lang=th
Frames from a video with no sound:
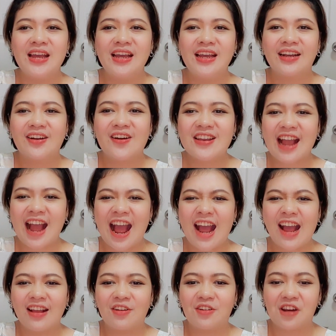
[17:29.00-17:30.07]
ค่อนข้า
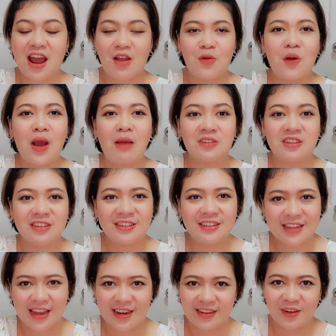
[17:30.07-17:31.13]
งรักความซื่อ
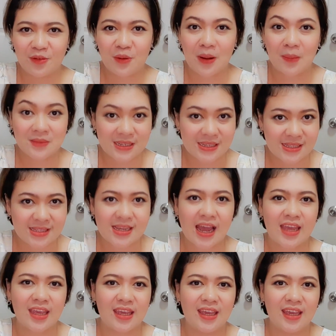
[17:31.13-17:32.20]
สัตย์ความจริงใจ
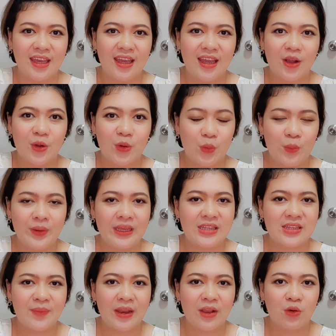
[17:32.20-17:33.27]
กลุ่มนี้จะ
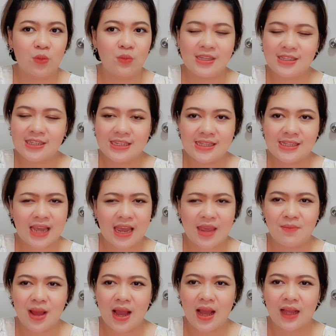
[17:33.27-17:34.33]
เป็นกลุ่มที่จริงใจ
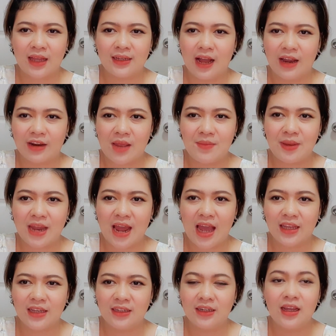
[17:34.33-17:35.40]
มากคืออะไรไม่ได้
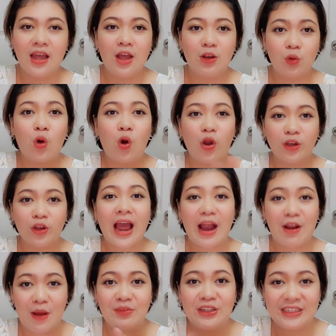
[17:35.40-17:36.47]
คือทุกคนต้องการ
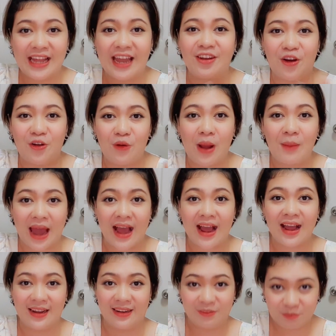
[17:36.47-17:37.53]
ความซื่อสัตย์เนาะความรักเอ
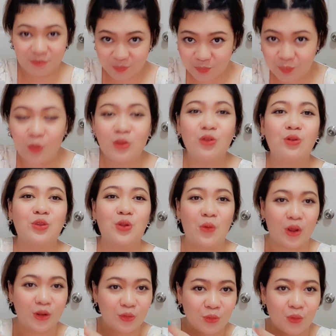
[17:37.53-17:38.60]
อพูดตรงๆ
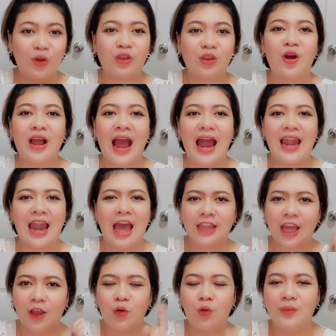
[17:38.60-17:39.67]
ก็ทุกคนต้องการแหละแต่
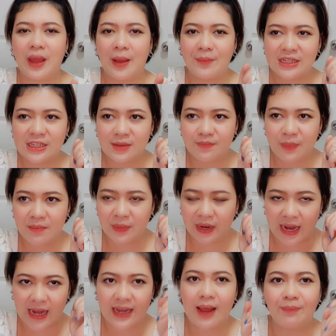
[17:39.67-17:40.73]
กลุ่มนี้มันจะเป็นเหมือน
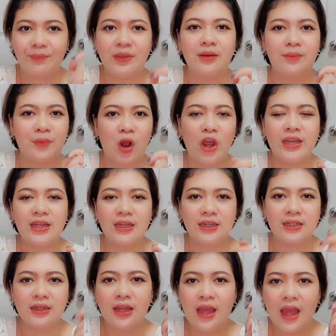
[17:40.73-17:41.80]
อันดับหนึ่ง point หนึ่งคื
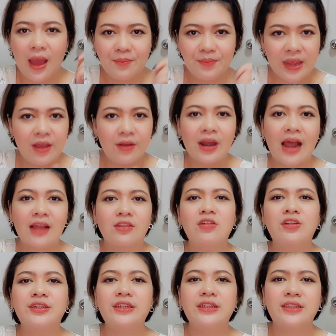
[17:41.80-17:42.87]
อมีรักต้อง
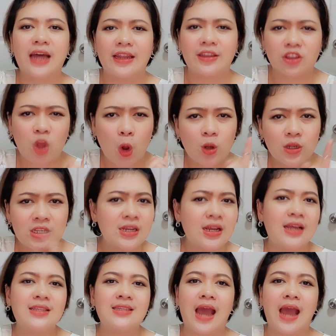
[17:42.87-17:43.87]
ซื่อสัตย์ต้องเชื่อใจ